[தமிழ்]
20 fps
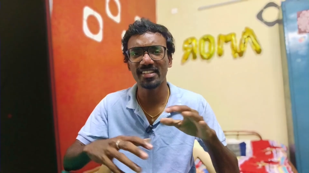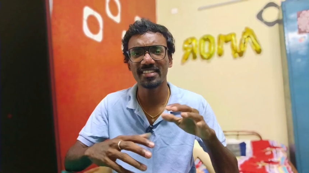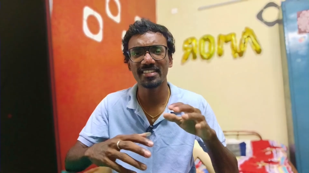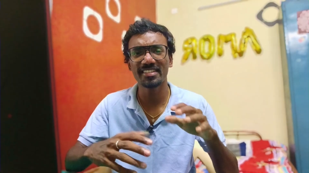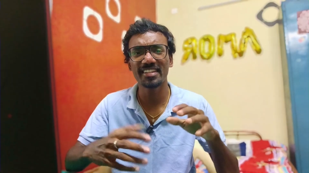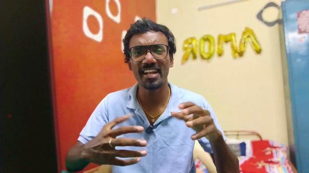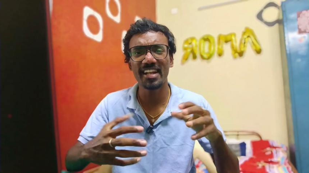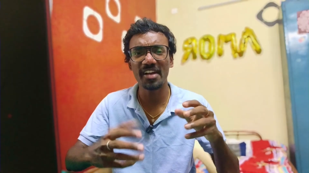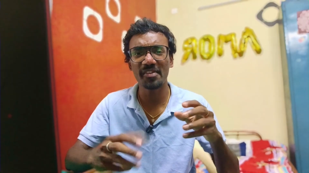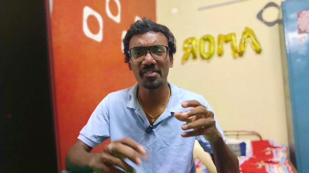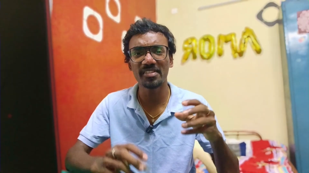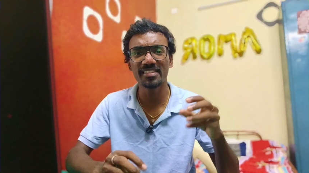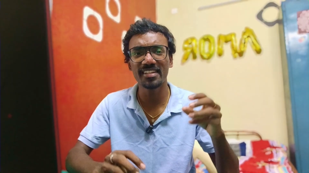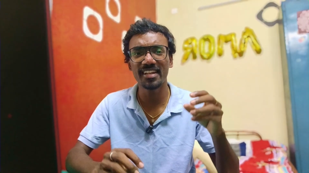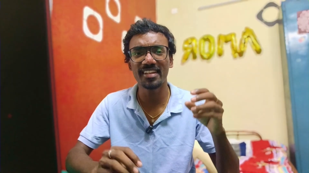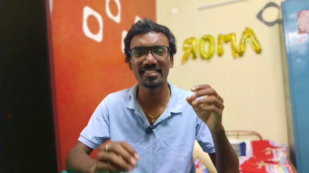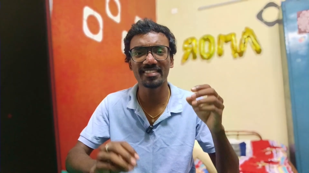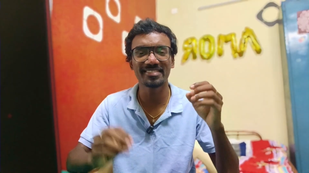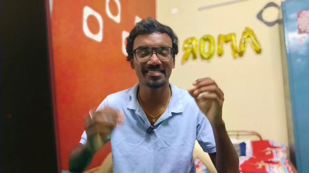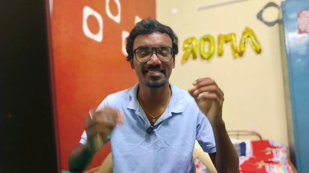இதெல்லாம் வந்து
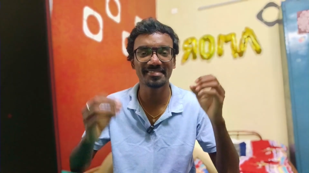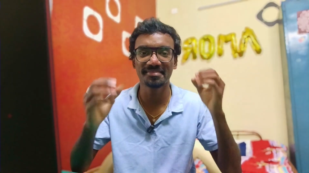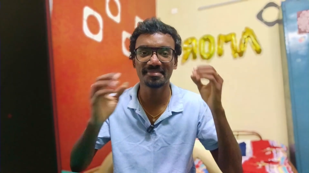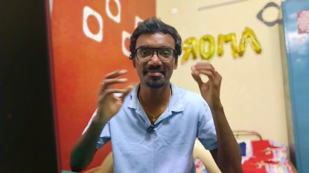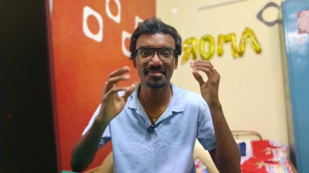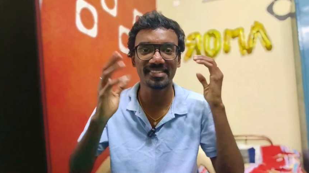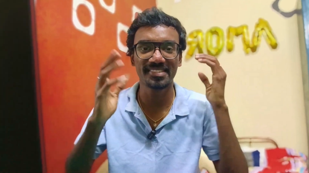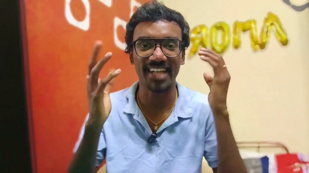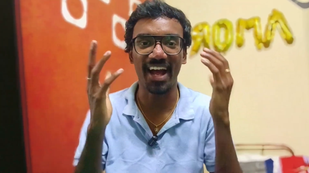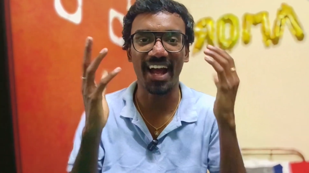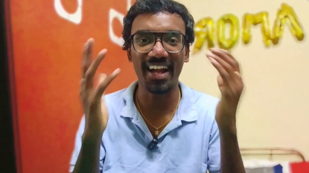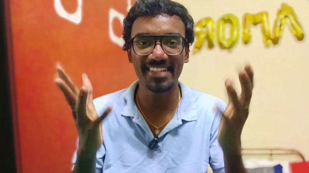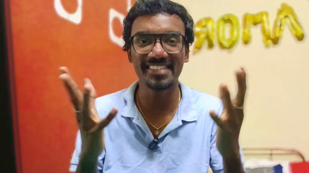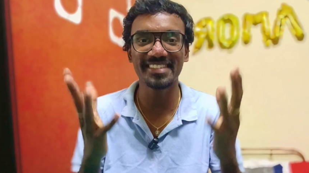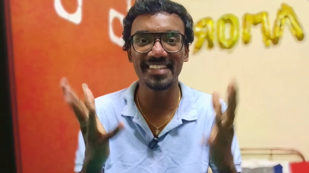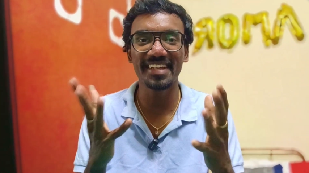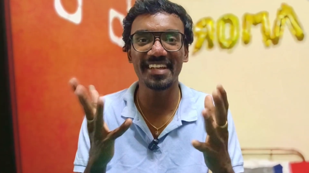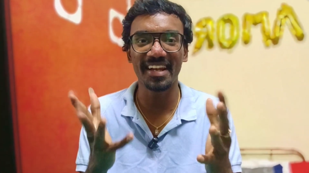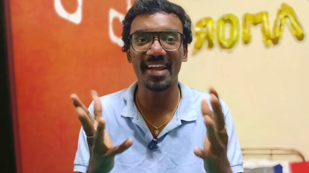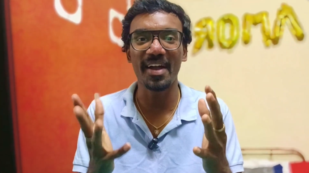லைக்
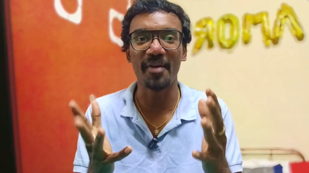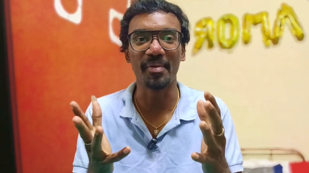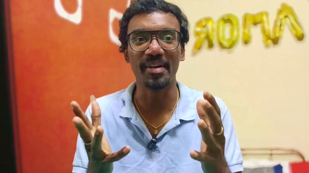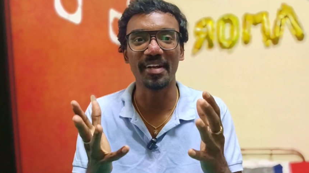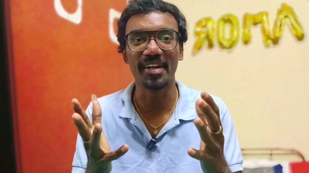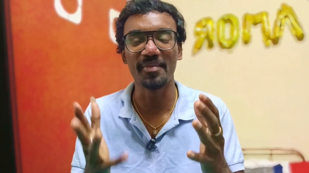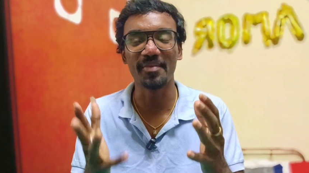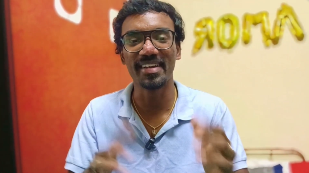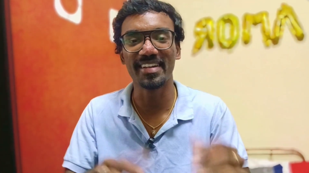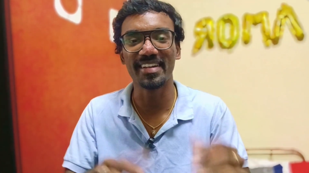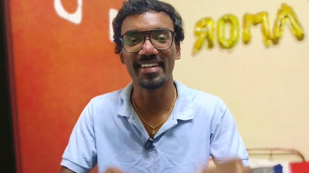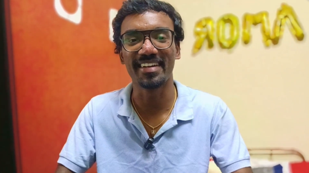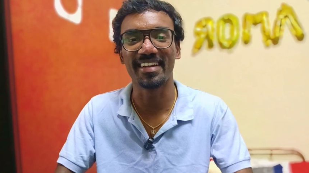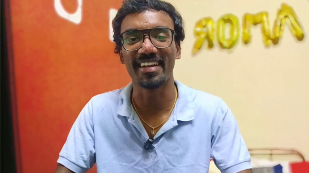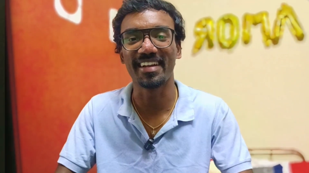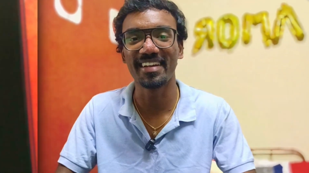சான்ஸே இல்லை அப்படின்ற மாதிரி இருக்கு